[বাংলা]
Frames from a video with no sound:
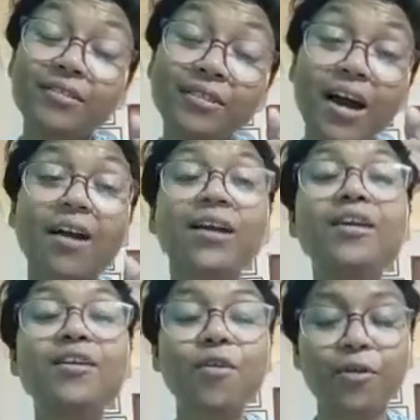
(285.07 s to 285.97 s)

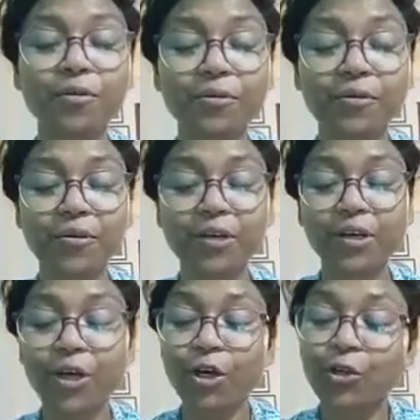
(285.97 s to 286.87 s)
তাকেই করো
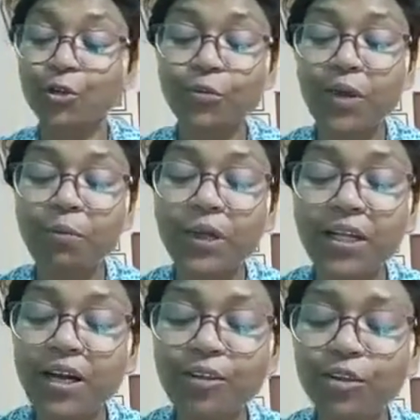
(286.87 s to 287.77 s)
তোমরা
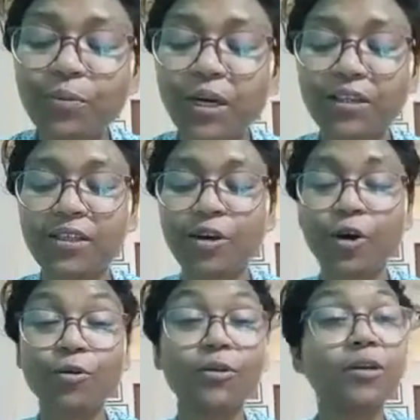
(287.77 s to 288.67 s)
বেদান্তবাদী নও